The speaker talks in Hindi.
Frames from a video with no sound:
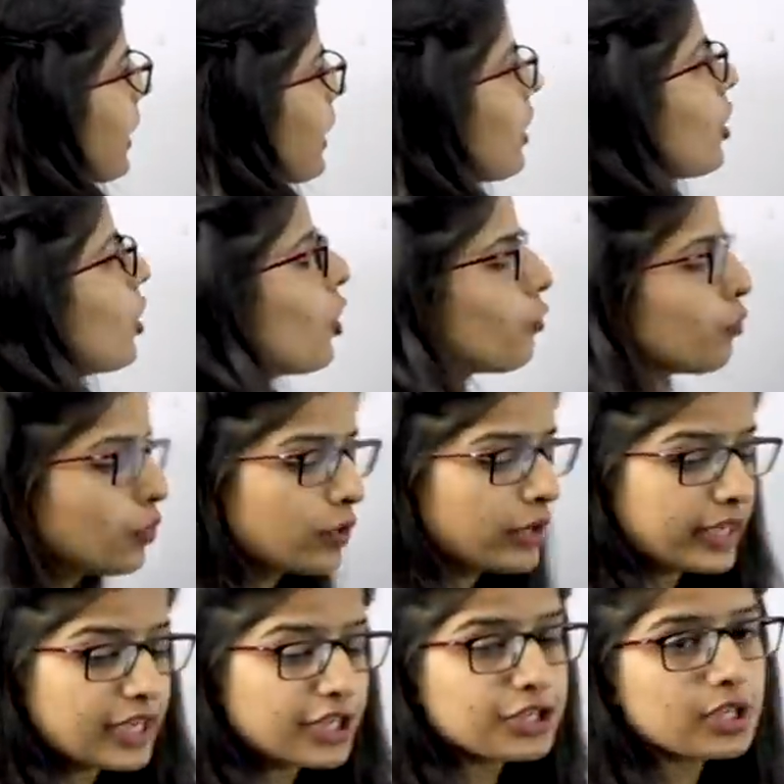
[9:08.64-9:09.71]
है वो
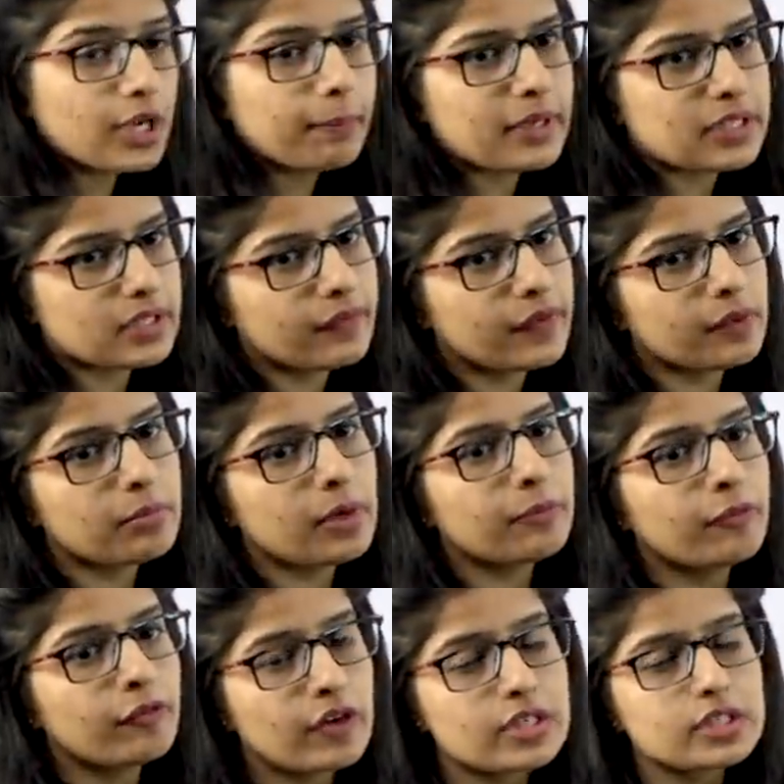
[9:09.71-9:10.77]
एशिया पैसिफिक में
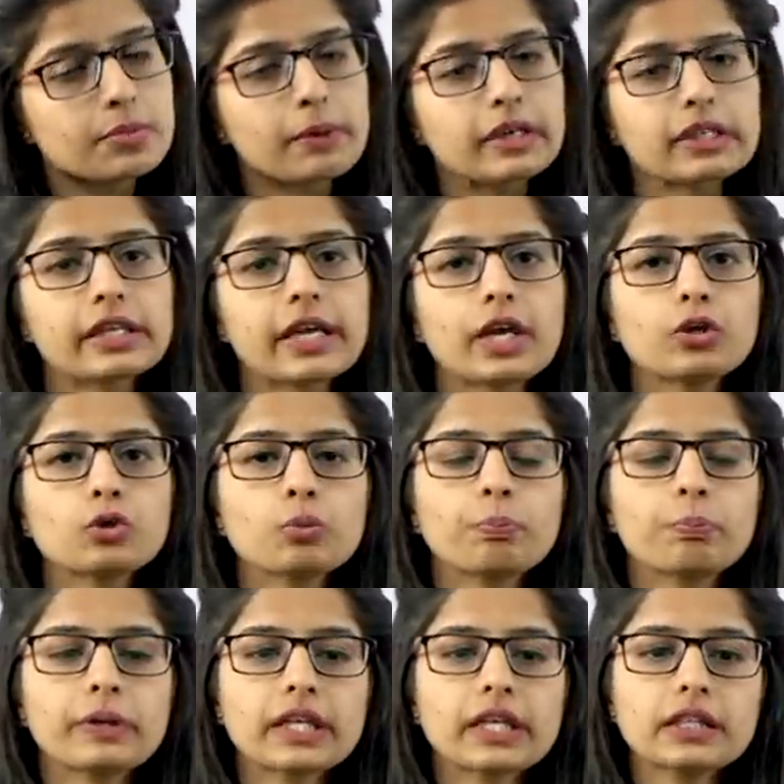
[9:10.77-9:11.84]
फर्स्ट बन गया टू
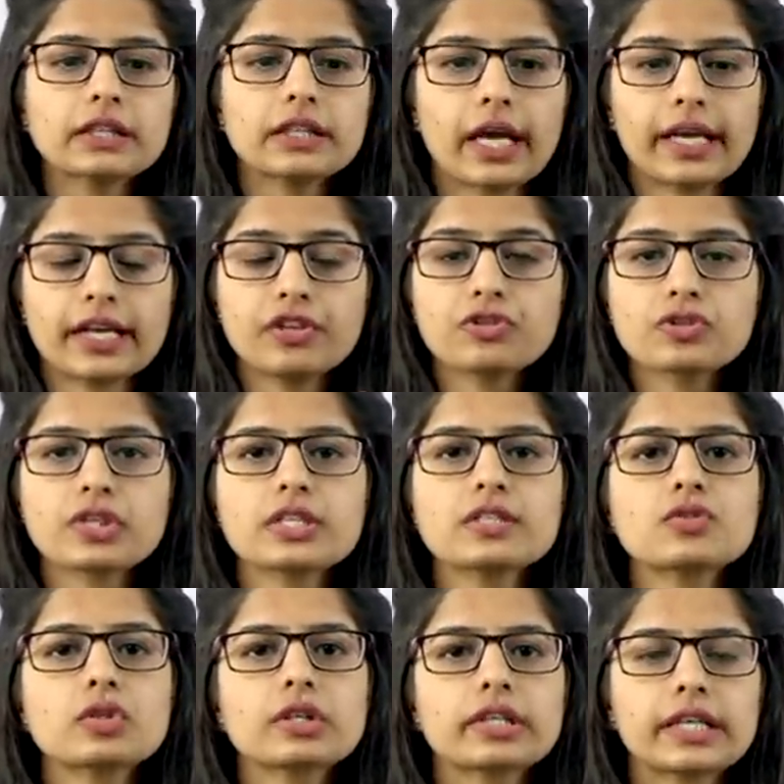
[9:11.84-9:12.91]
बिगिन द
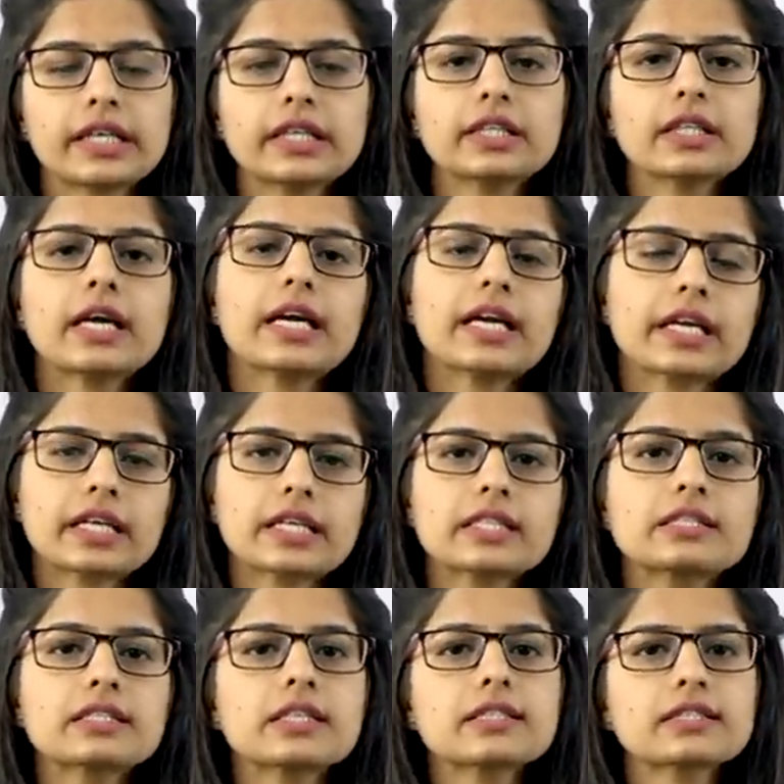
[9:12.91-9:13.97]
इंटरेस्ट रेट
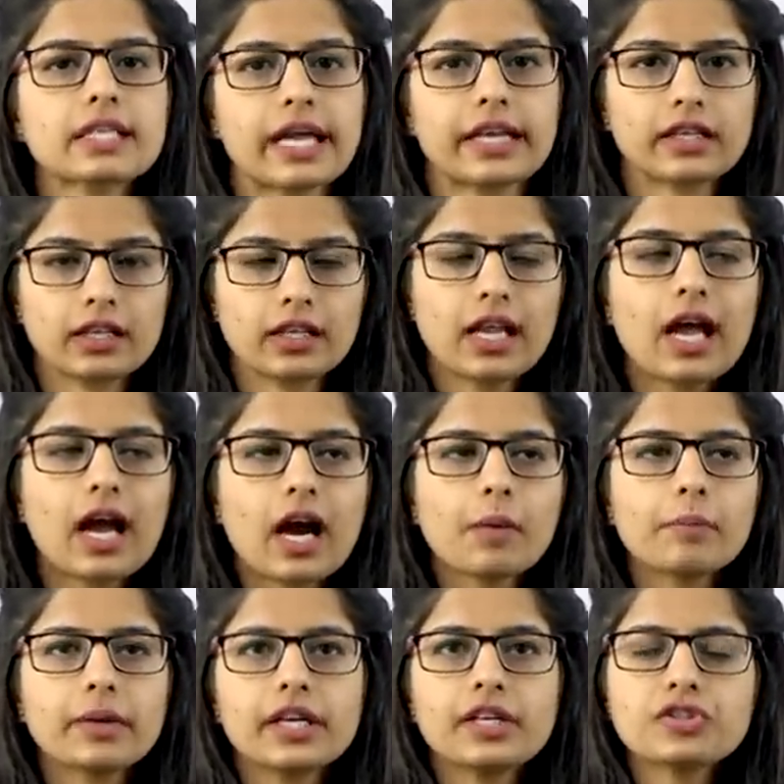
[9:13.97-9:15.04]
ईजिंग साइकिल
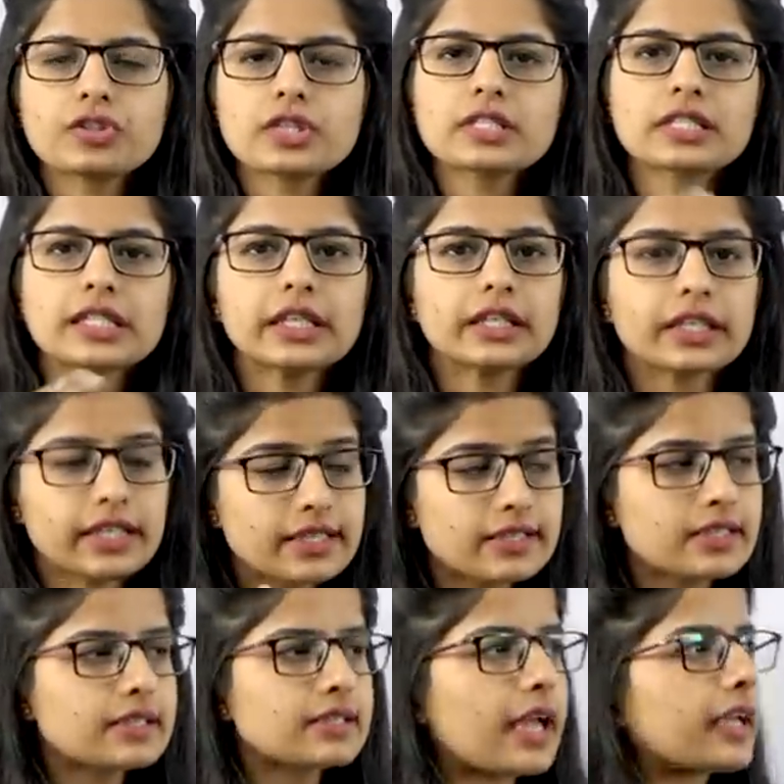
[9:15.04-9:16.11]
अब इंटरेस्ट रेट
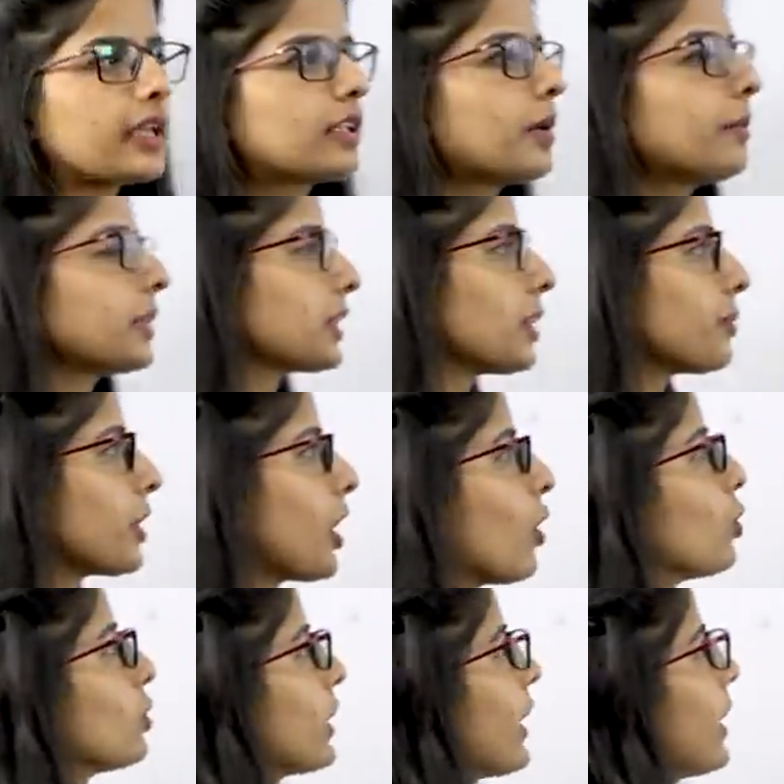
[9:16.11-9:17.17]
ईजिंग साइकिल का मतलब क्या
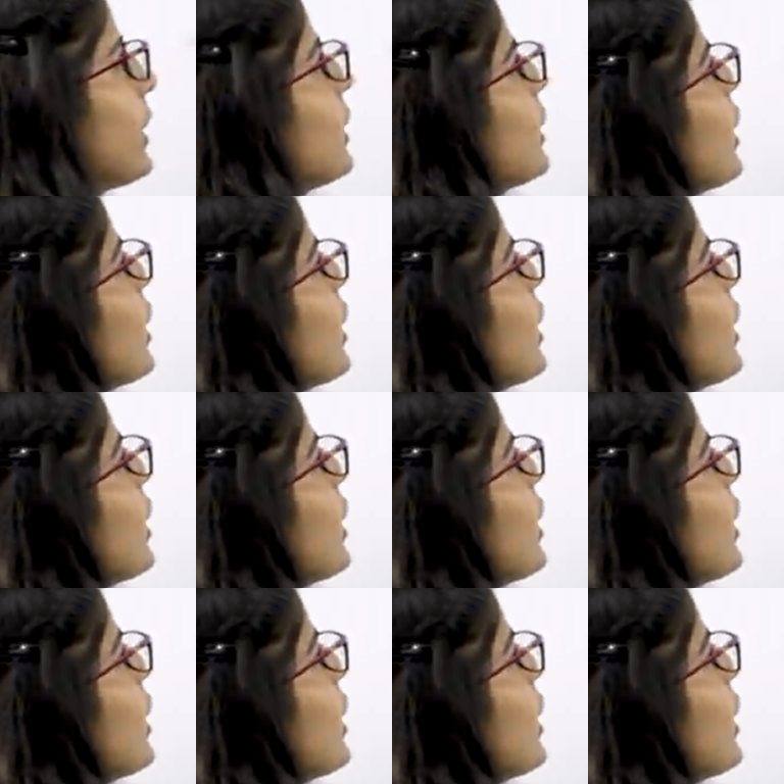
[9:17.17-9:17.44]
होता है